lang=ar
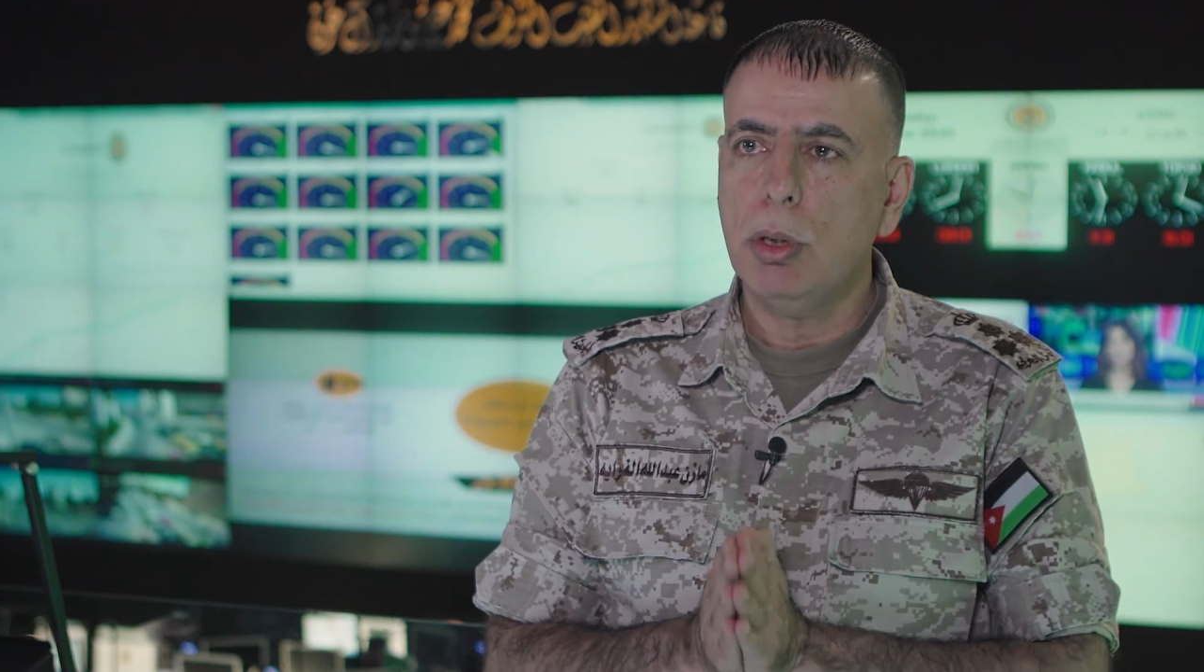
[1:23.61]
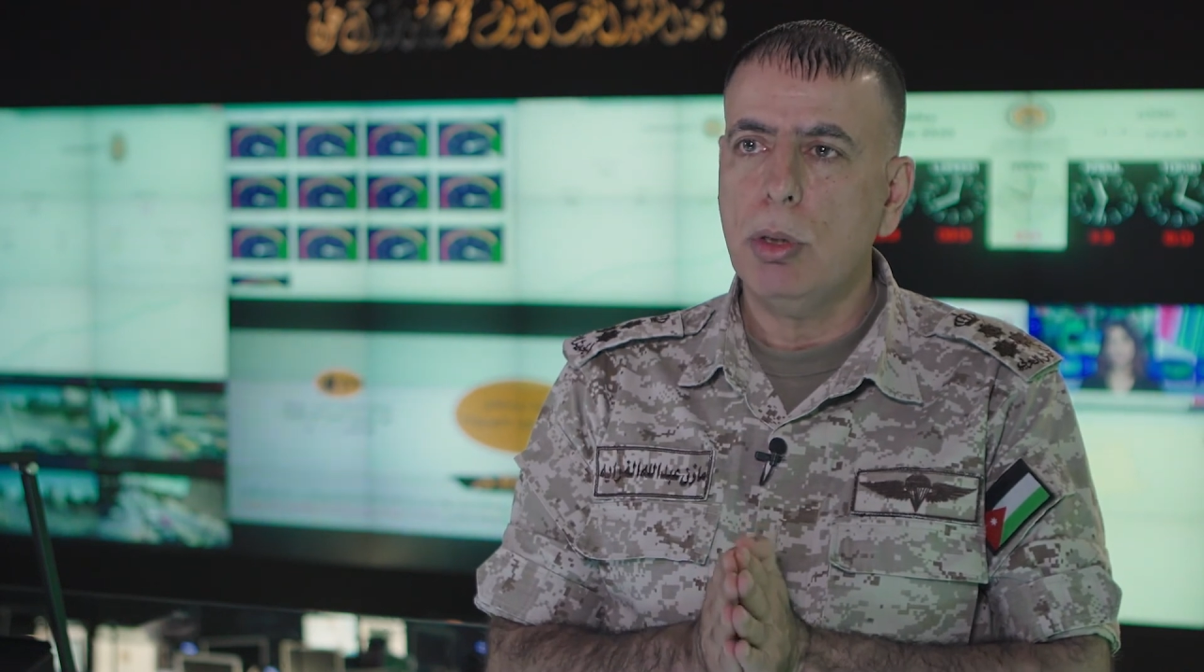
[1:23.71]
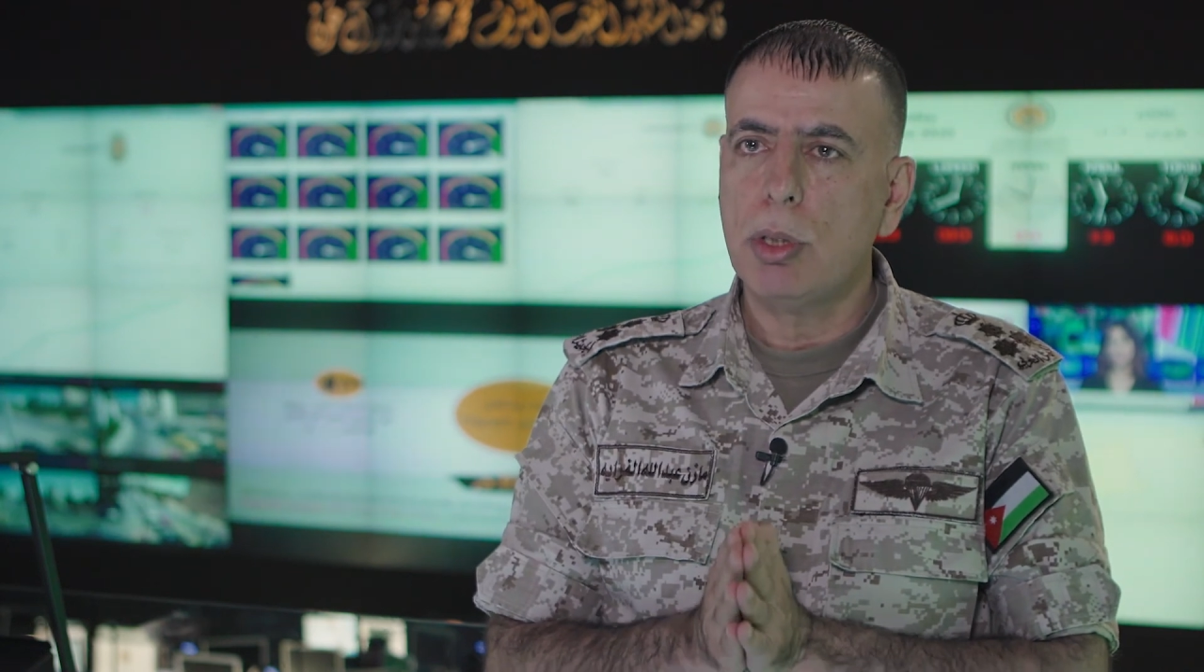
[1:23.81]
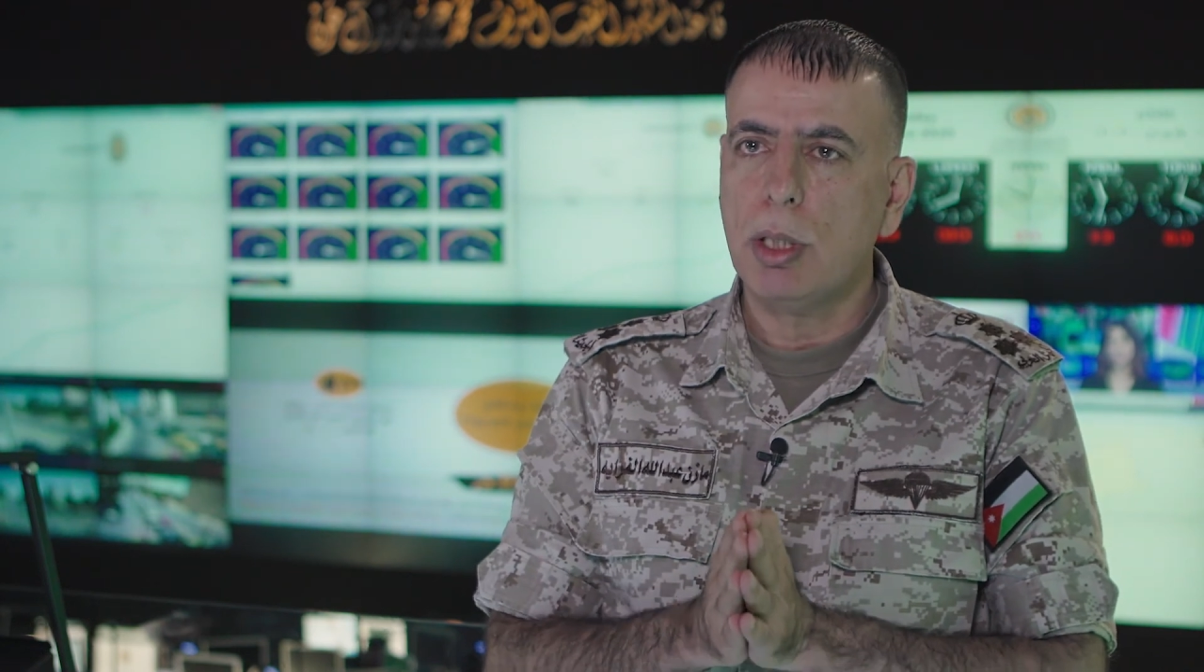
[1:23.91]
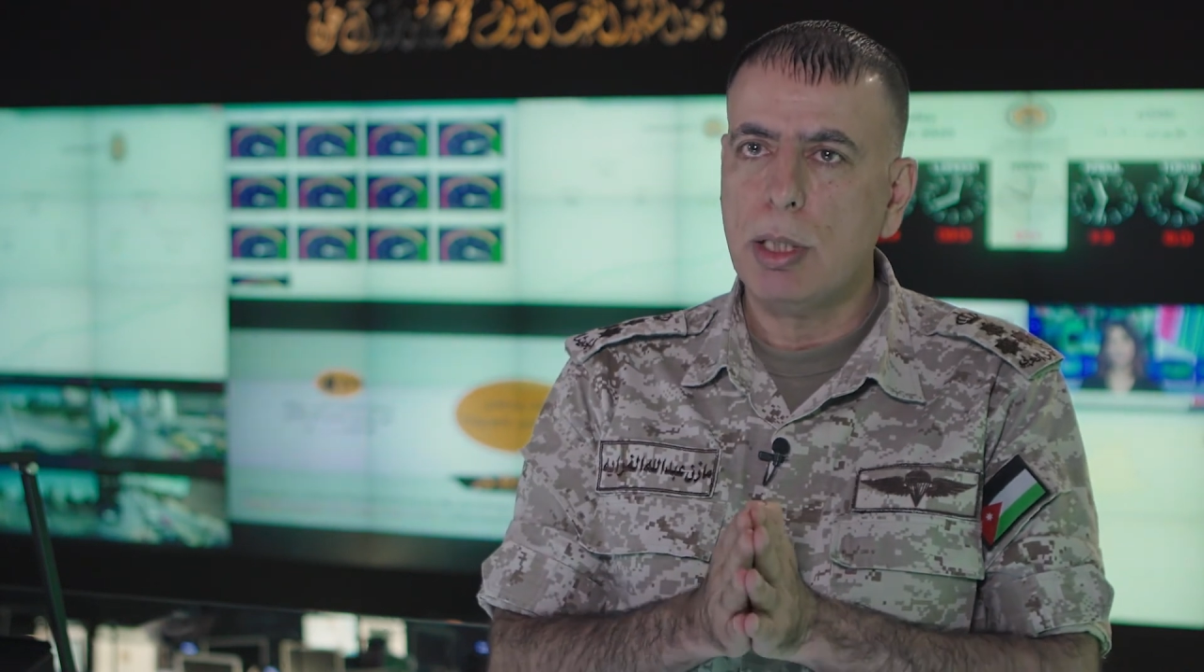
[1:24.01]

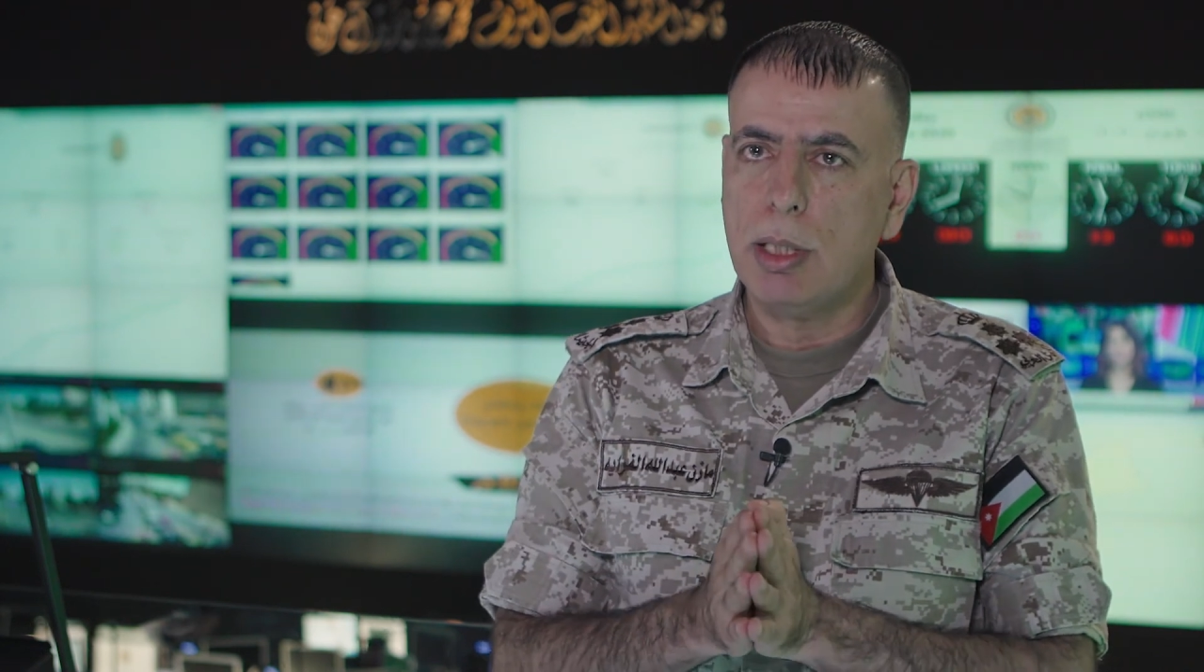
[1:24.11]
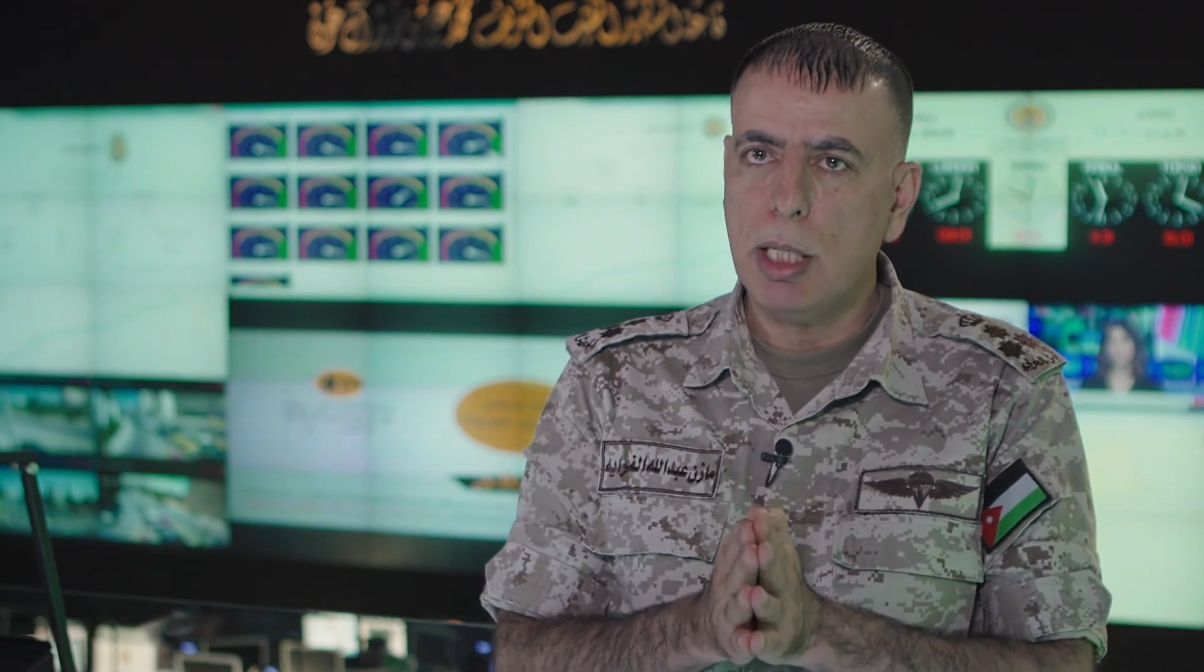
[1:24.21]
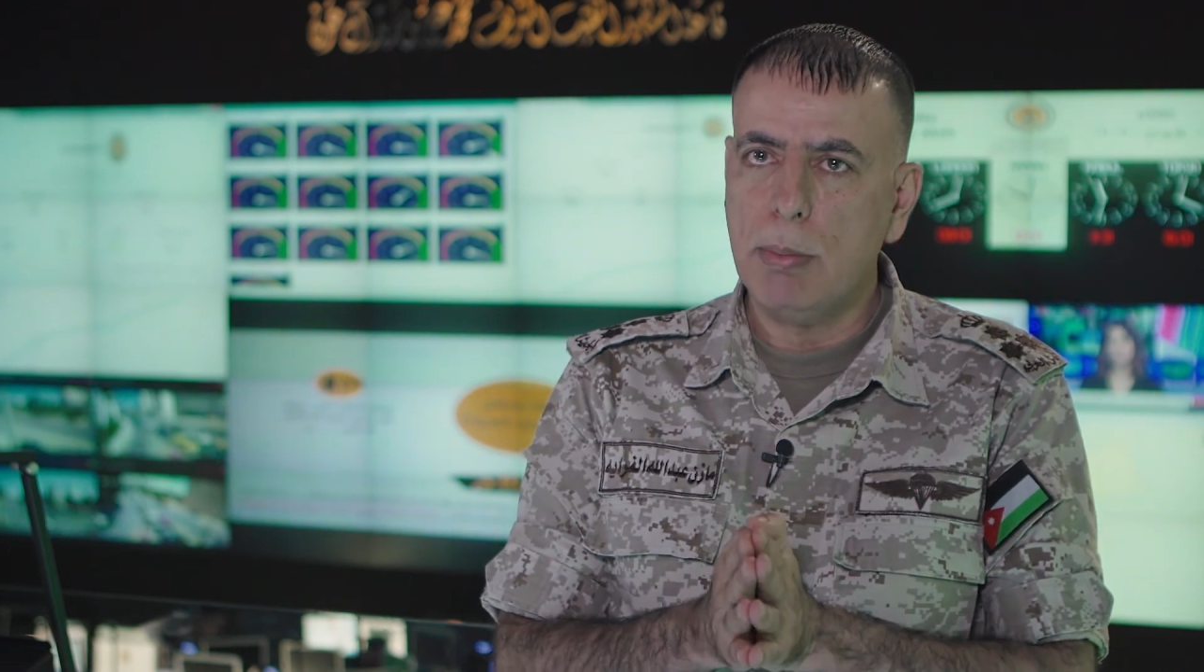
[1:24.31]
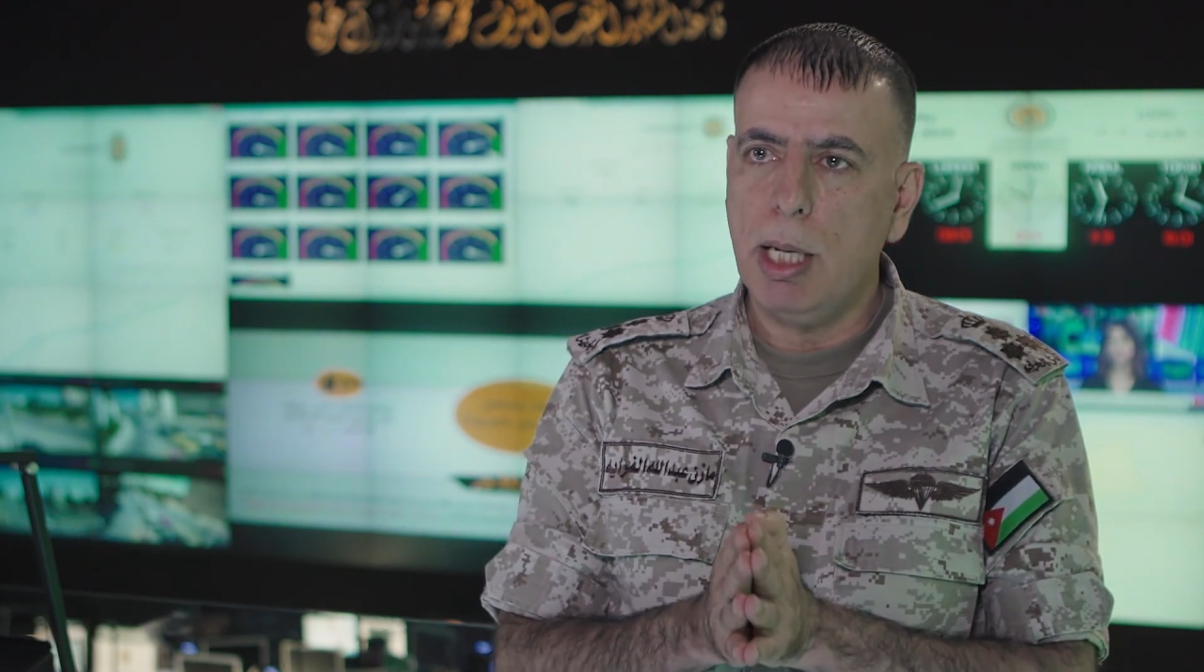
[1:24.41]
العنصر النسائي